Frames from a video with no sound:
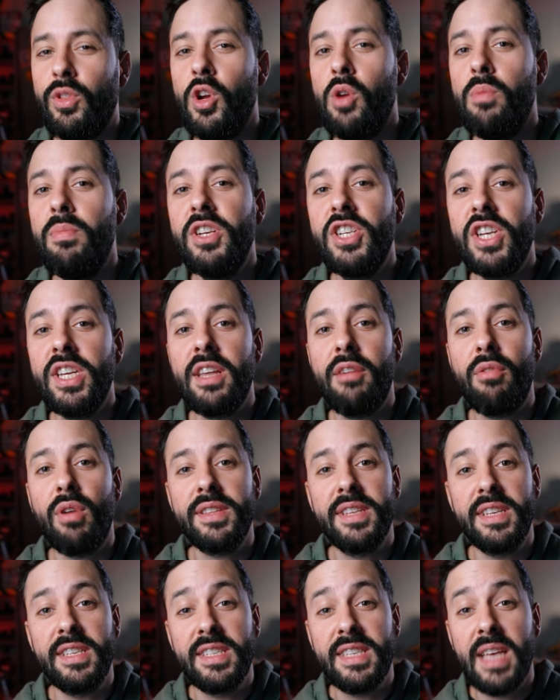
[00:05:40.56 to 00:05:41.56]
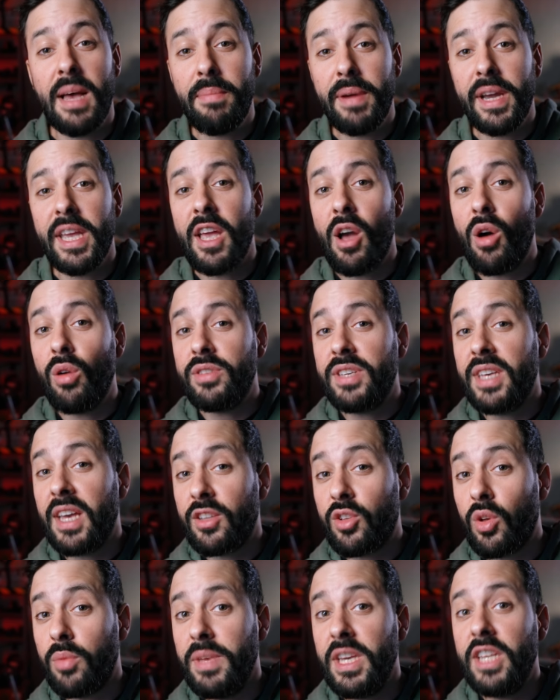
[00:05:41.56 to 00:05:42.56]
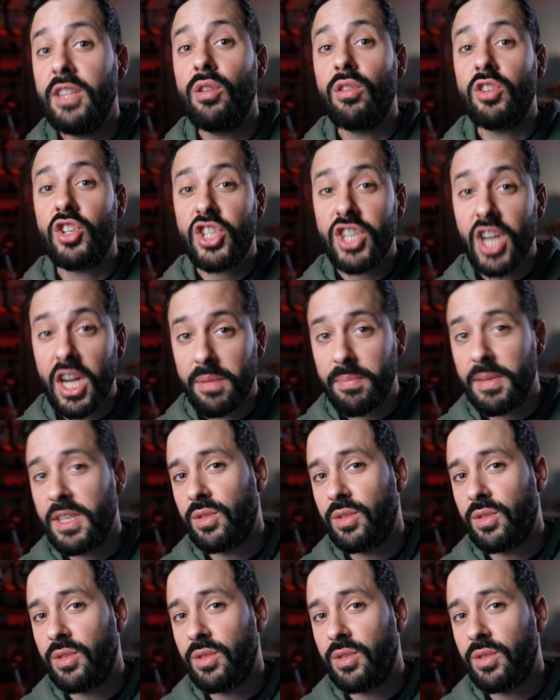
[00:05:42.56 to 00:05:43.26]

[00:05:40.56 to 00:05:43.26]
On est obligé d'avoir des abris anti-atomiques dans chaque